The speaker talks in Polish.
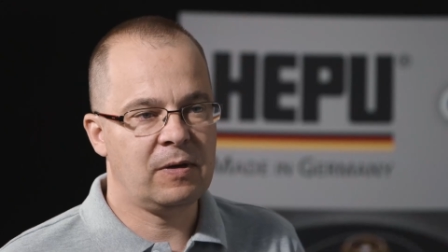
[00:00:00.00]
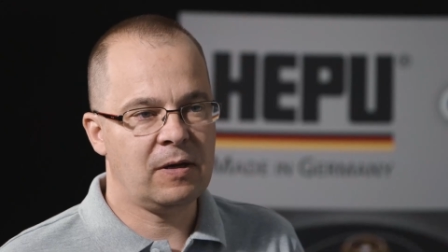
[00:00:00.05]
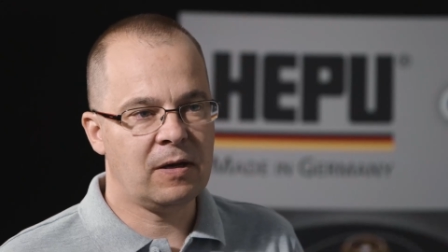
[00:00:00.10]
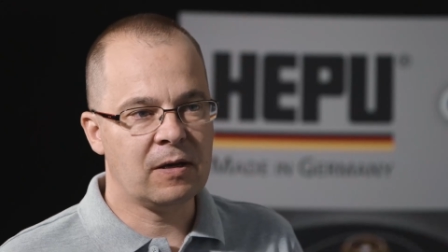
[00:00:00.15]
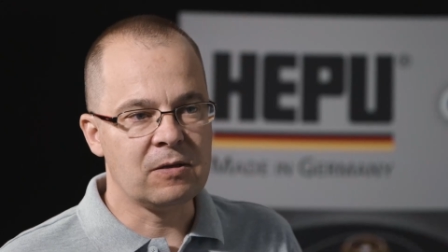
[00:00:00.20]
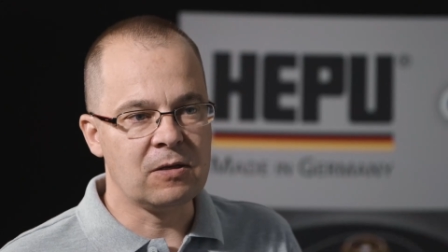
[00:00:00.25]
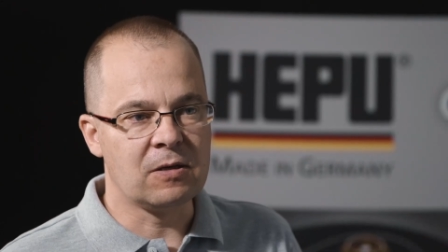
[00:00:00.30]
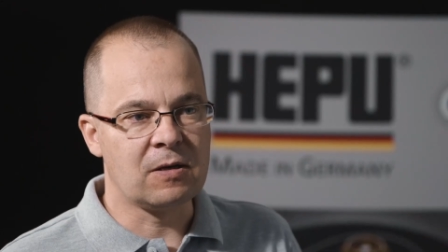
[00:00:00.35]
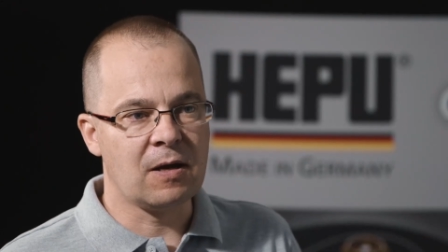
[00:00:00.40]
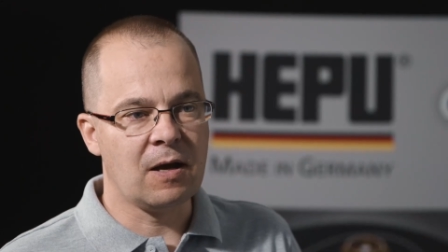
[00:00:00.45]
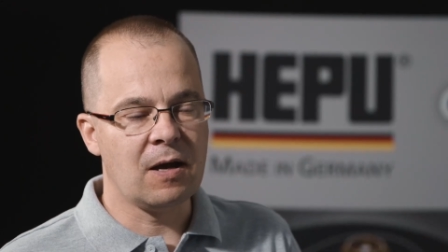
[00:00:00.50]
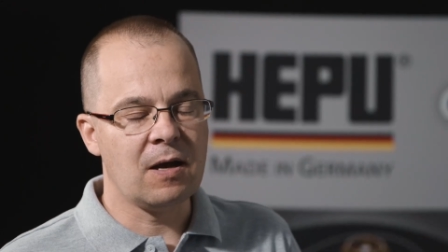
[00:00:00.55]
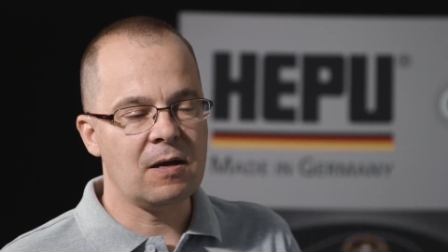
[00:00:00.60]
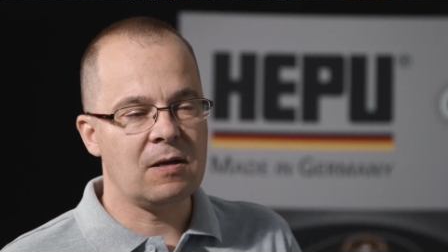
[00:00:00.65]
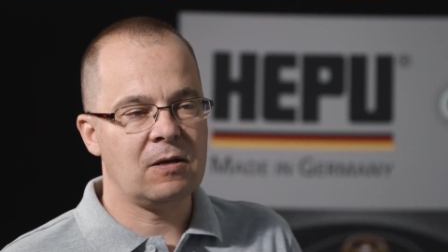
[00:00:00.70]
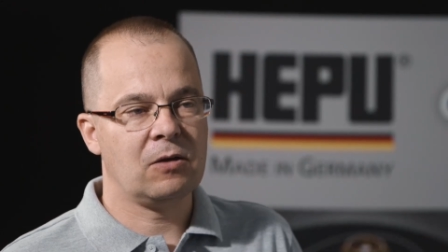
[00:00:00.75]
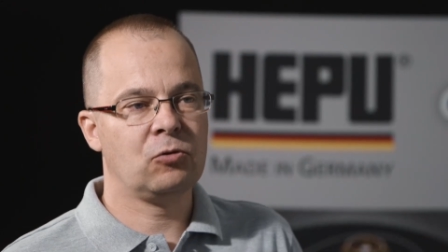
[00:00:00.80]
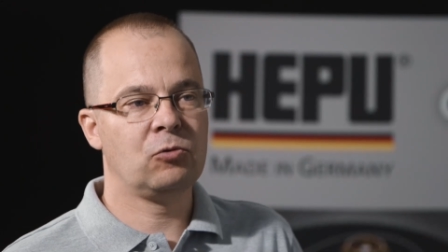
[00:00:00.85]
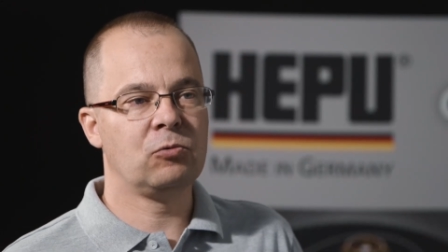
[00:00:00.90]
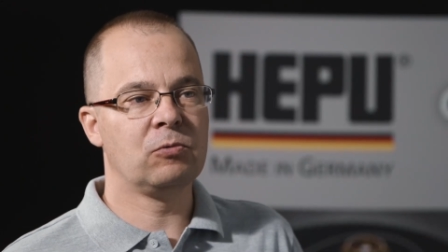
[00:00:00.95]
mechanika,
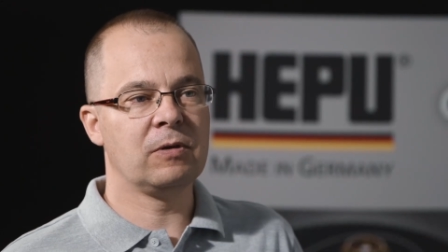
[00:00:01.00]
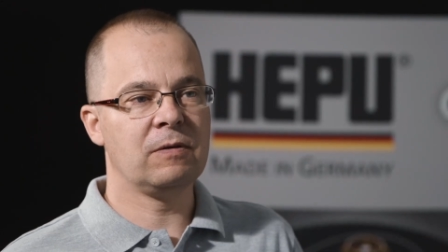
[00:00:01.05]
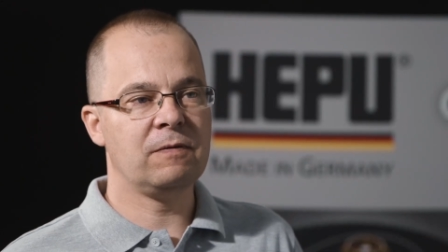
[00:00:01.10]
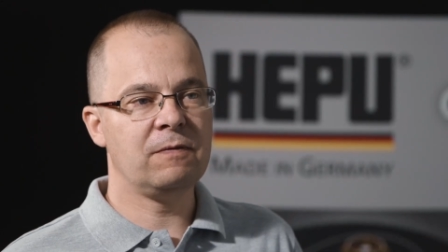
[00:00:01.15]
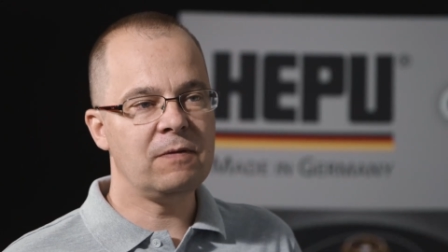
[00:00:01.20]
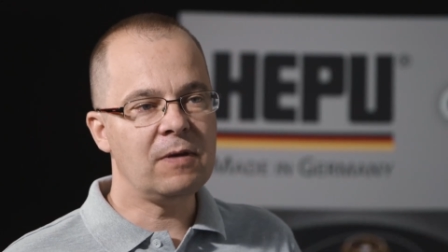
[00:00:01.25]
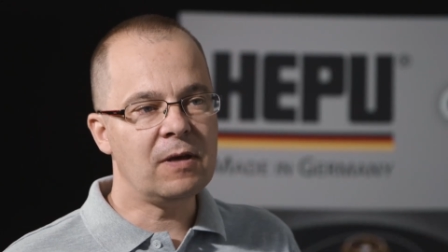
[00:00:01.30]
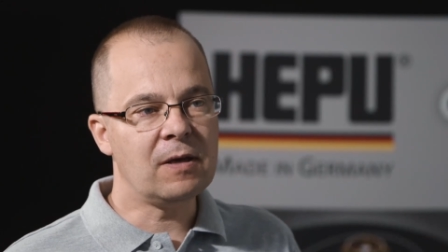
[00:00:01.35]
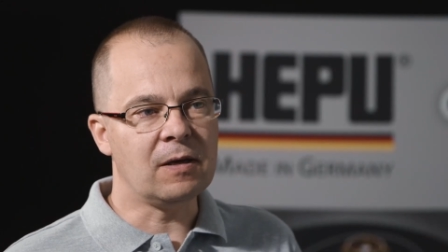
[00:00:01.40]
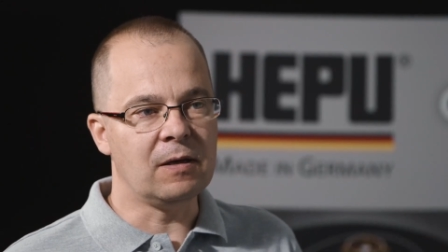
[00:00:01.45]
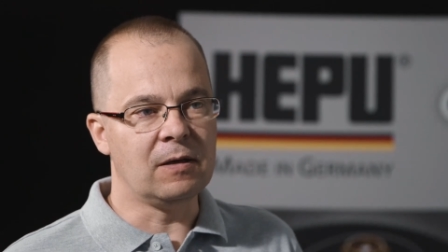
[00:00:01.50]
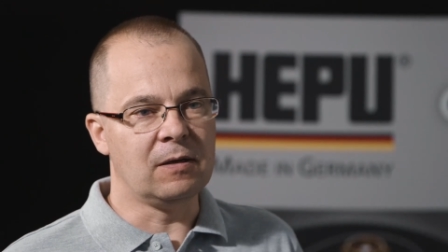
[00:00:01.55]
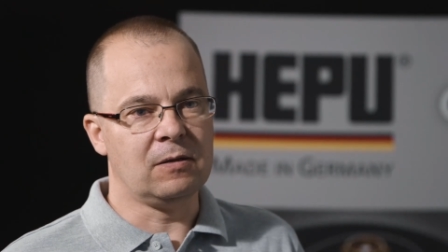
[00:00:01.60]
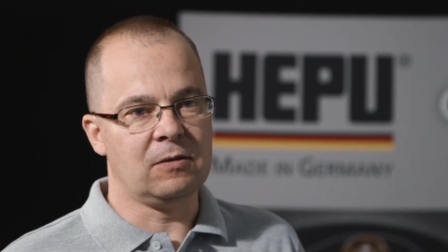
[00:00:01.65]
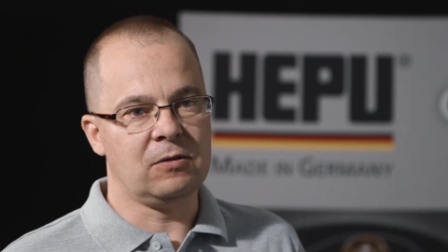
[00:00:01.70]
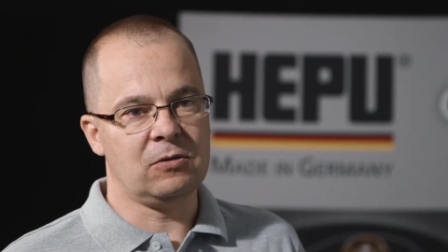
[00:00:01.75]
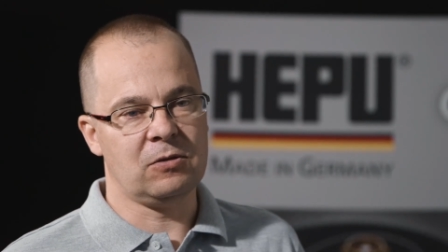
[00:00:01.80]
który wie,